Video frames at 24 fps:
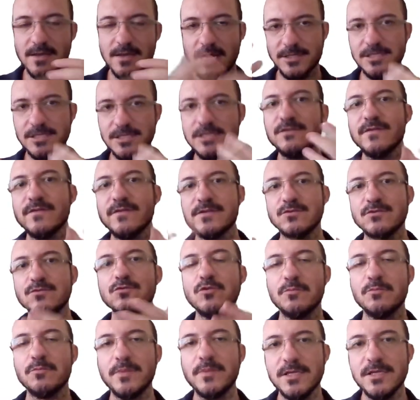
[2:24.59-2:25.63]
A gente fazer um
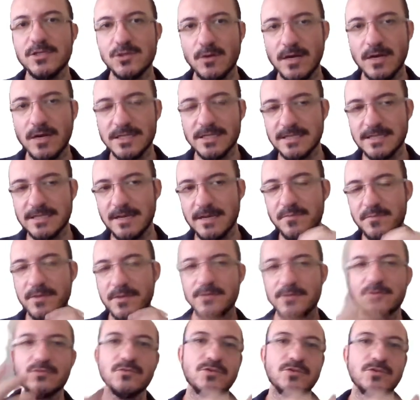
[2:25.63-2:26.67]
grupinho de WhatsApp para
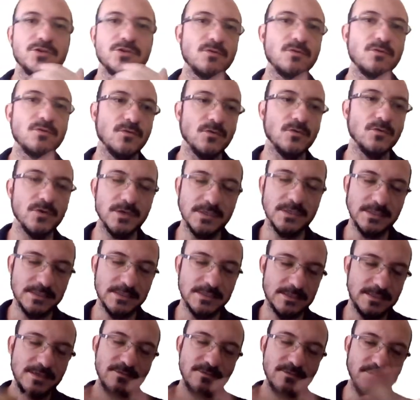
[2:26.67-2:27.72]
discutir
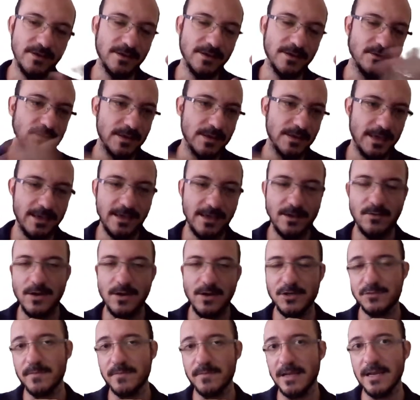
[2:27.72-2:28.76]
coisas, enfim, é, eu
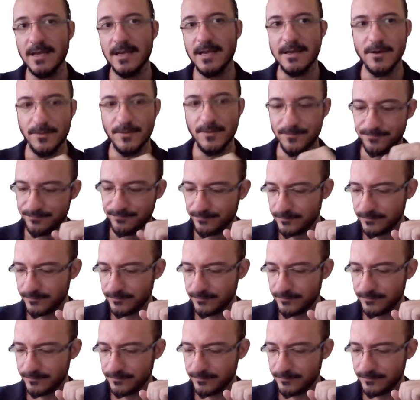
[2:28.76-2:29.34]
acho bem legal.